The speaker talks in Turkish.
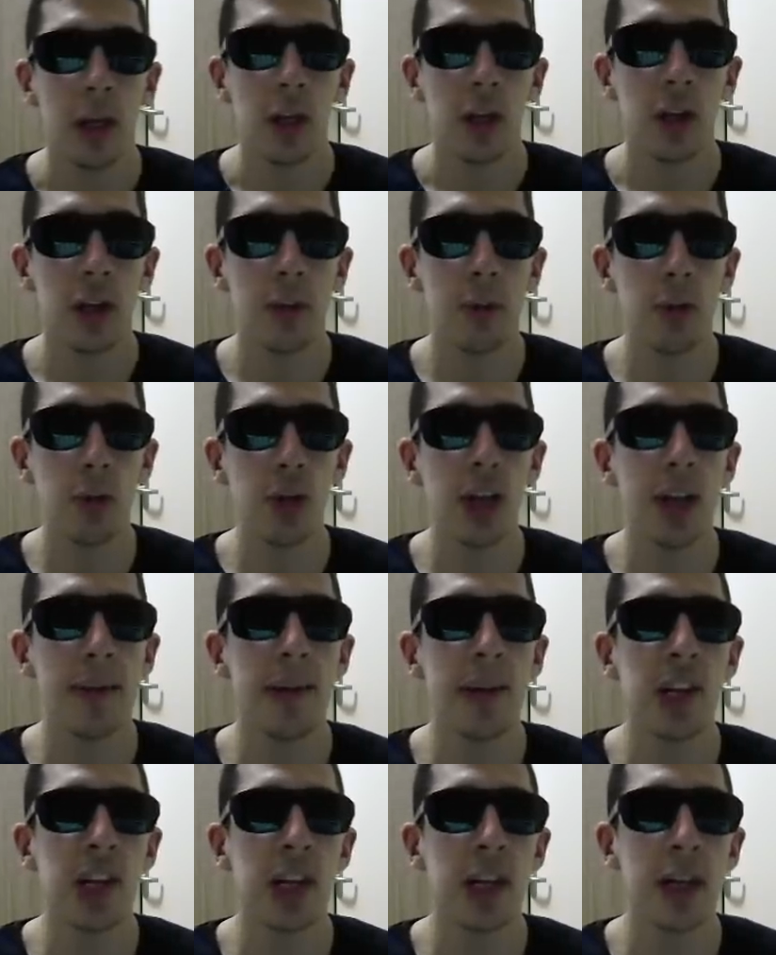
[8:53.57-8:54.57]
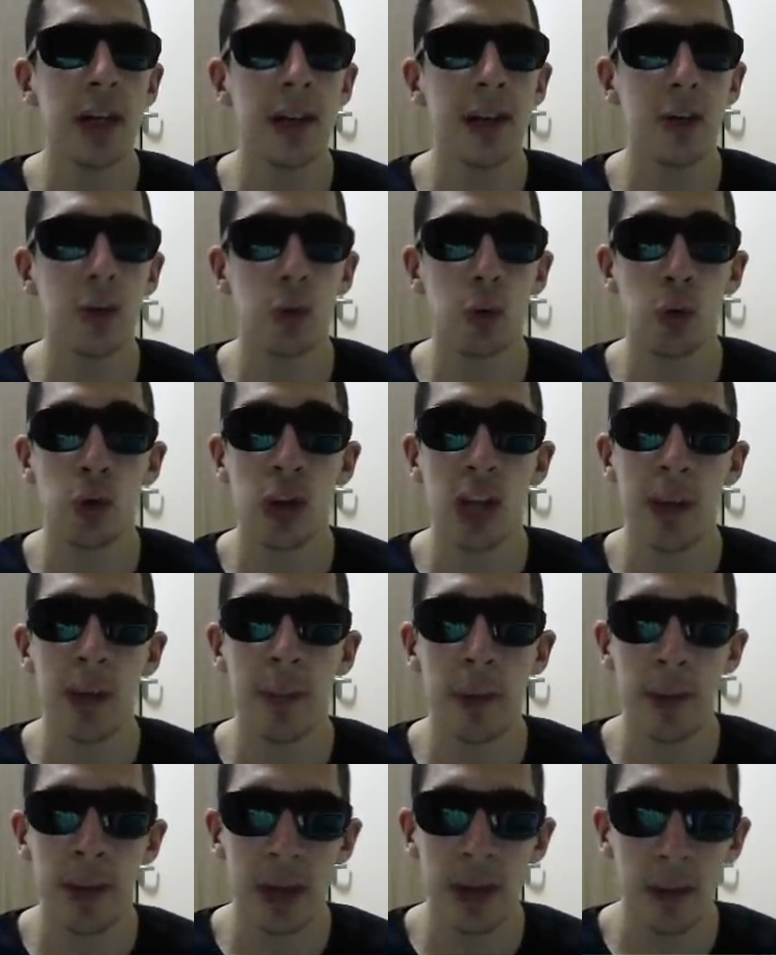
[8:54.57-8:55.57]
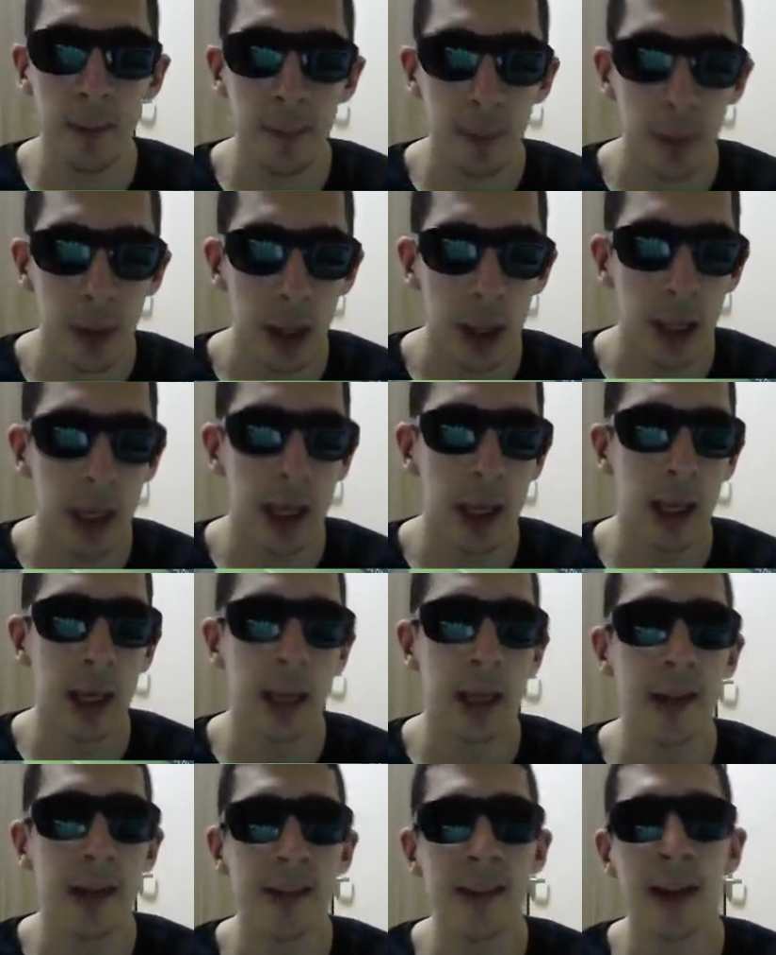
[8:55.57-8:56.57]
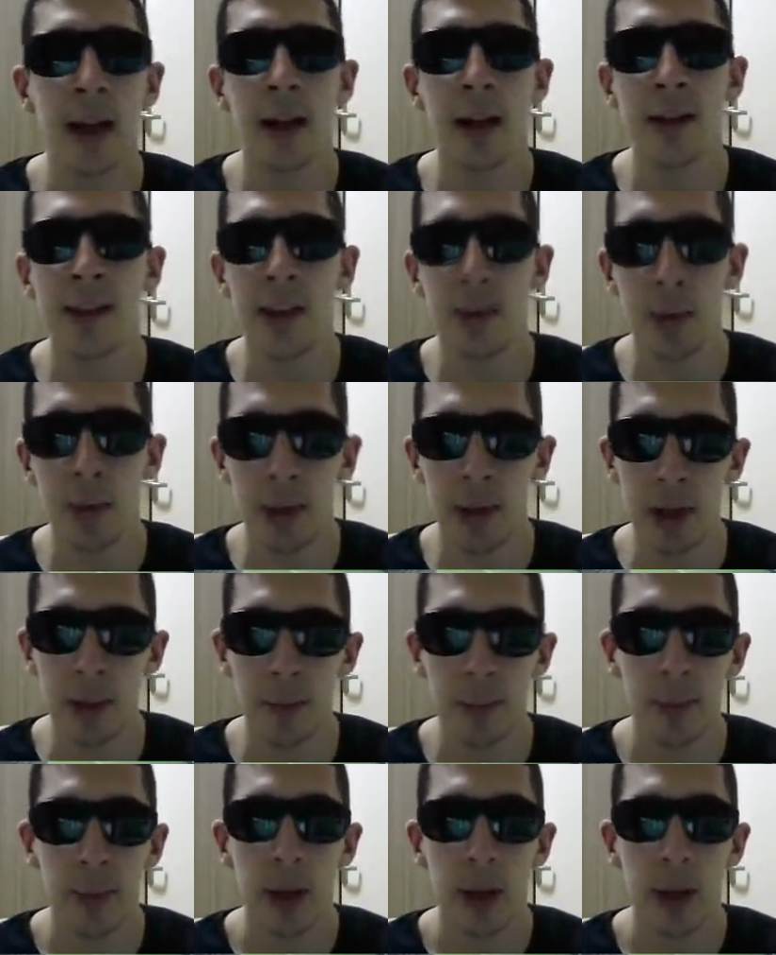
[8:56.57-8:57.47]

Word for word: Şimdi bu SBC'leri nasıl ucuza yapabilirim? Ee, nasıl daha azda yapabilirim?